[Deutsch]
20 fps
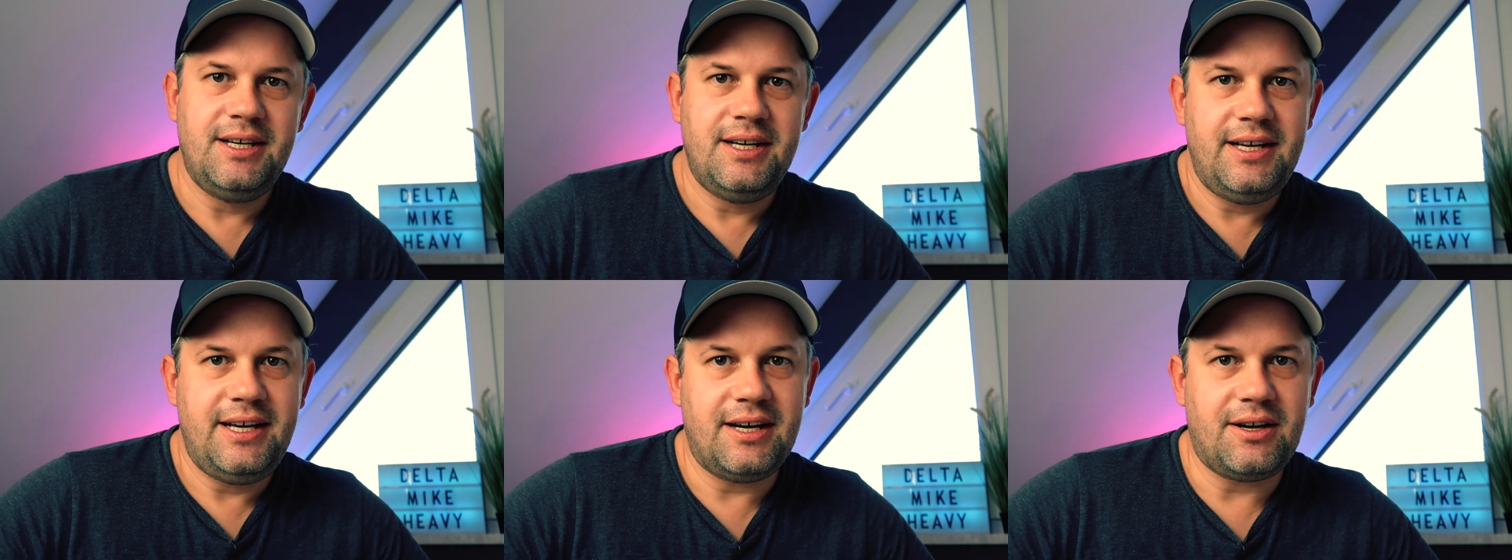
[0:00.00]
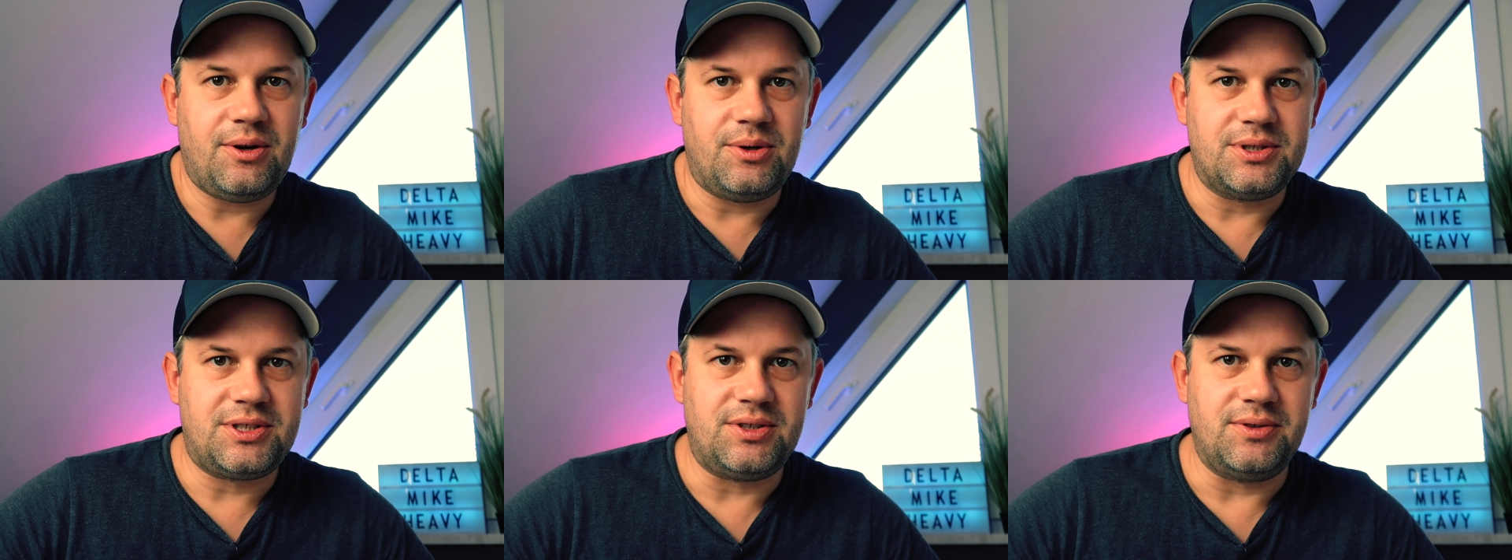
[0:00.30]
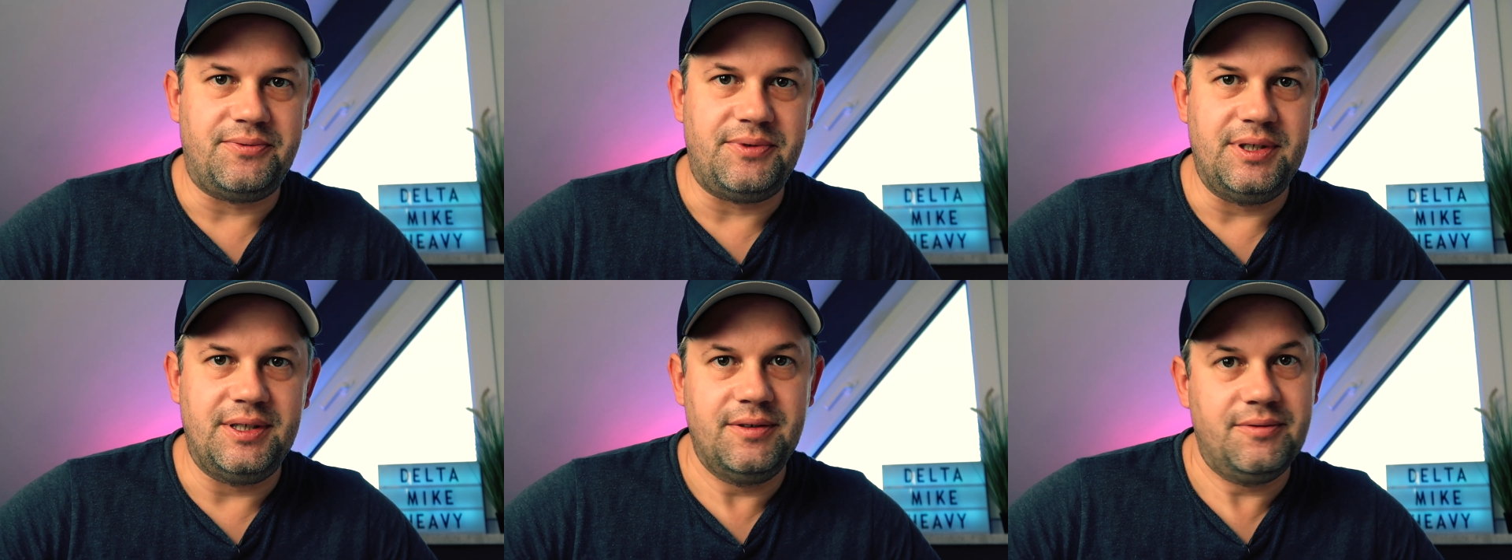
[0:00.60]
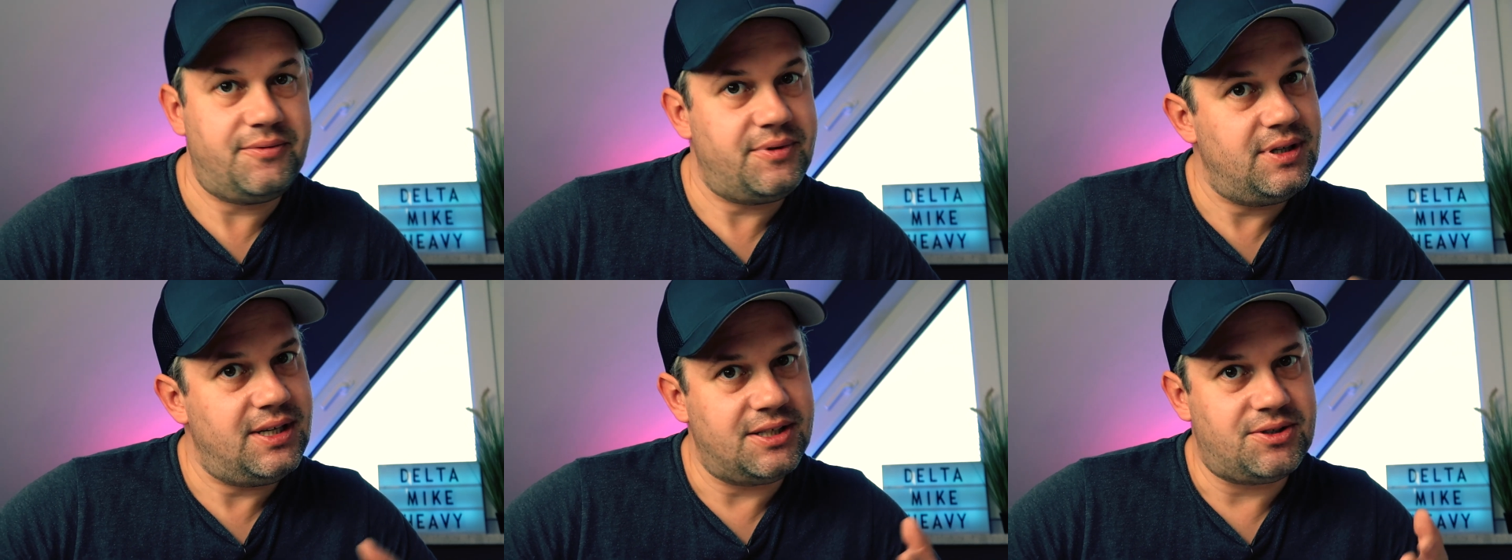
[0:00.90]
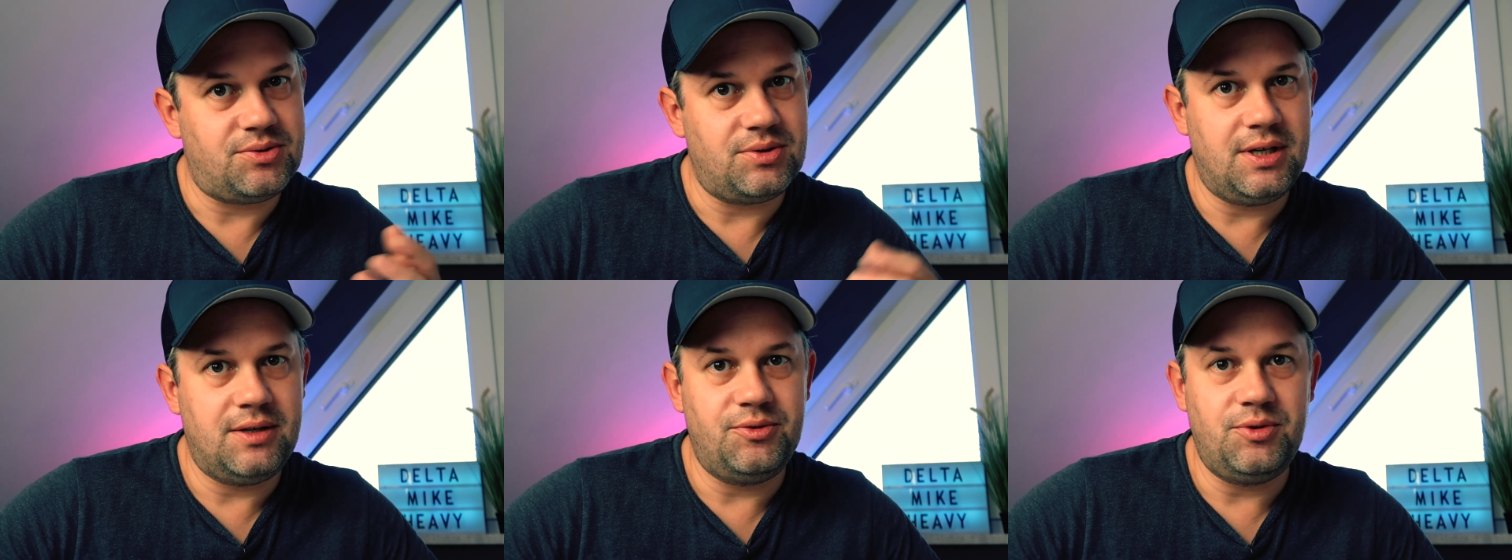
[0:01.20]
herauszufinden,
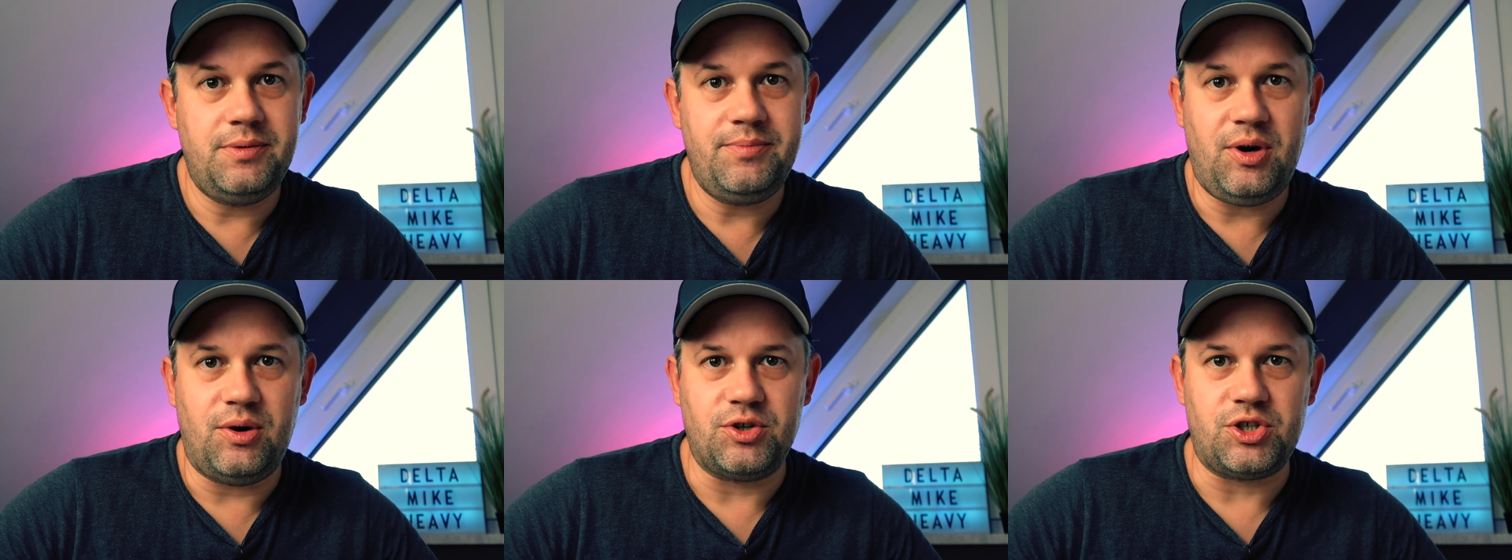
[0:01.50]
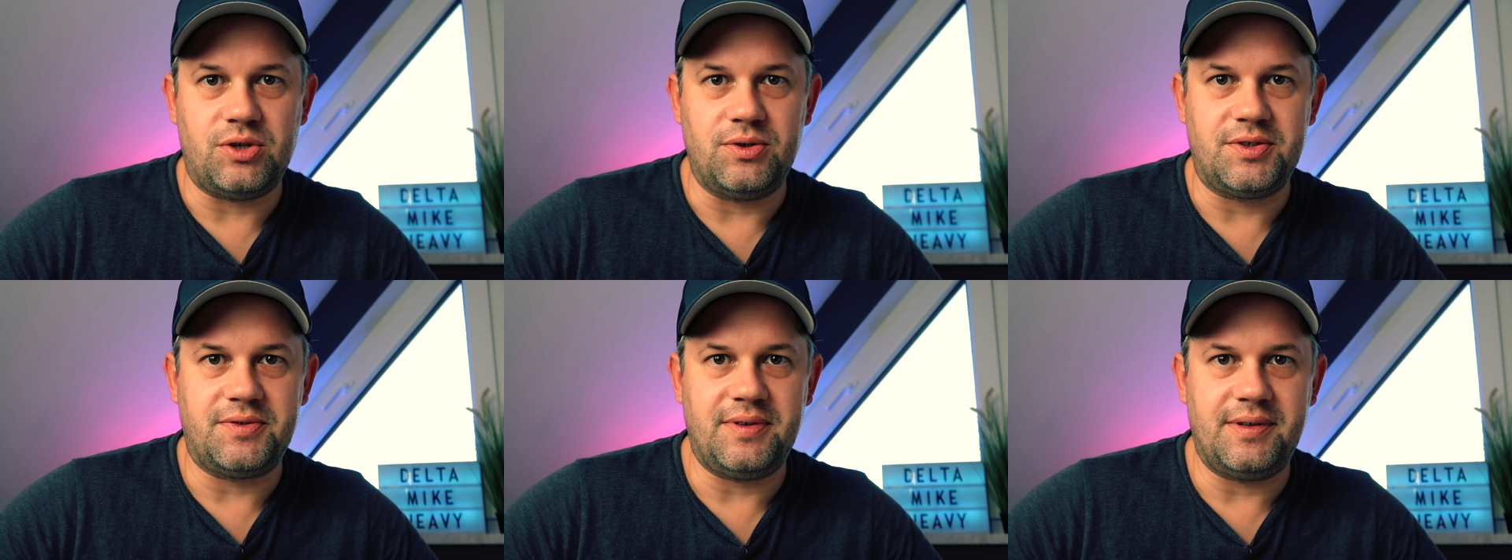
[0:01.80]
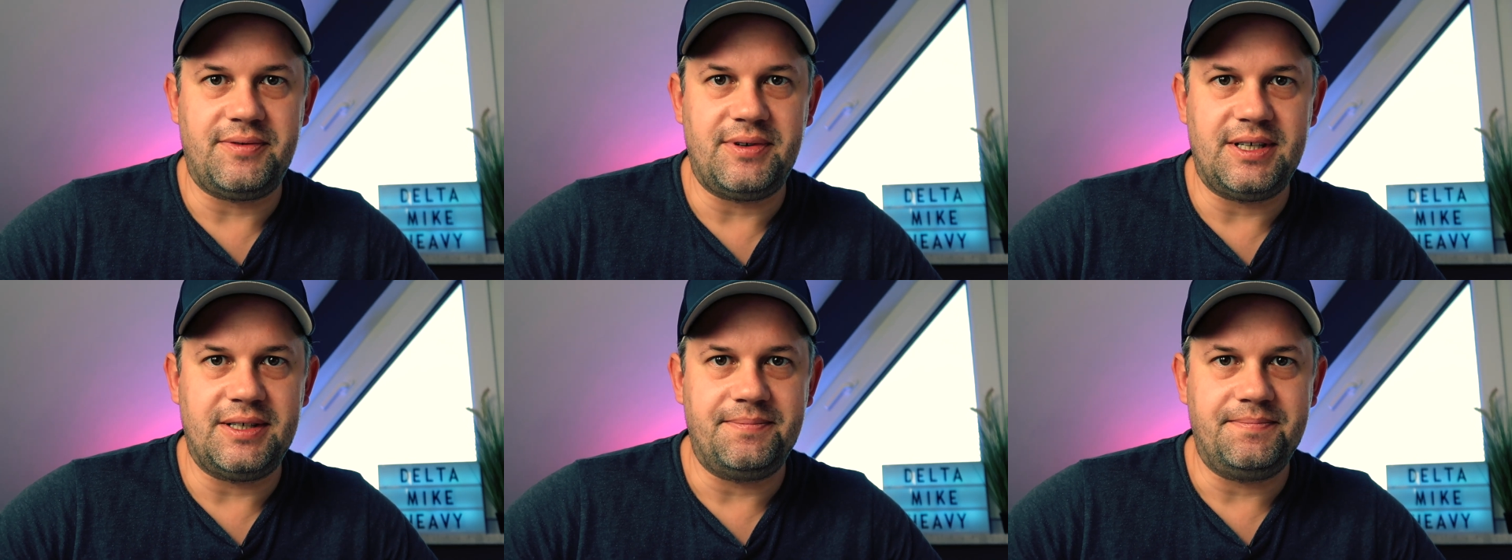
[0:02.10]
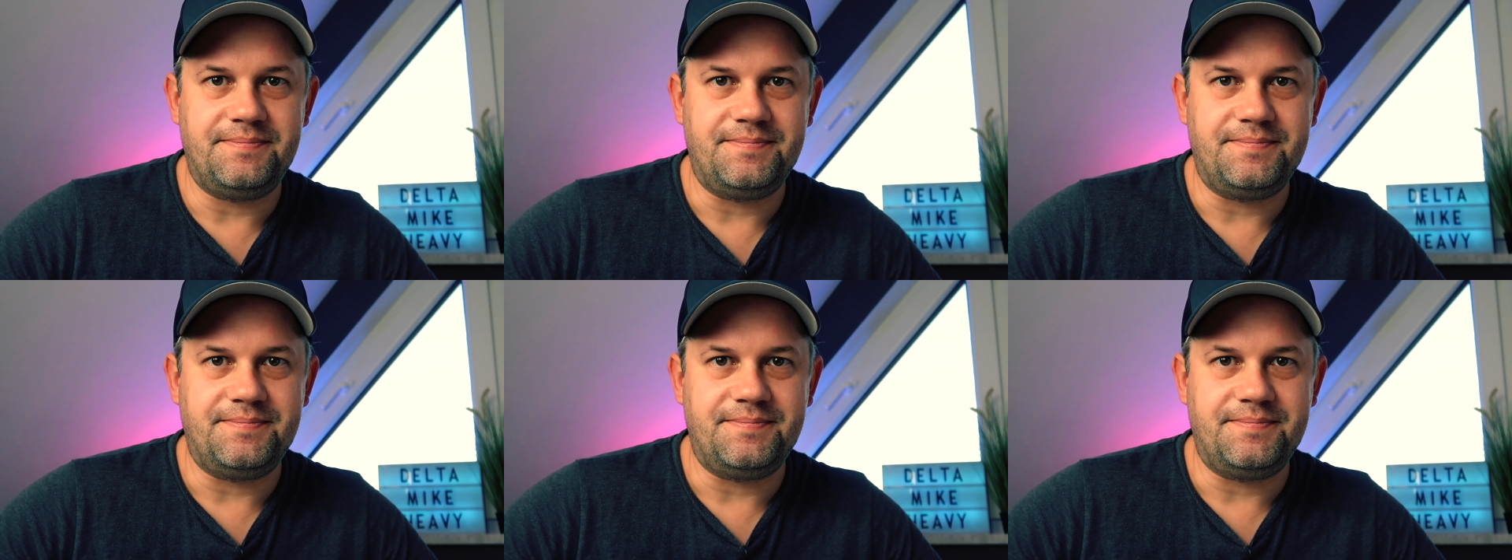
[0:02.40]
vielleicht sogar nur im Ausschlussverfahren.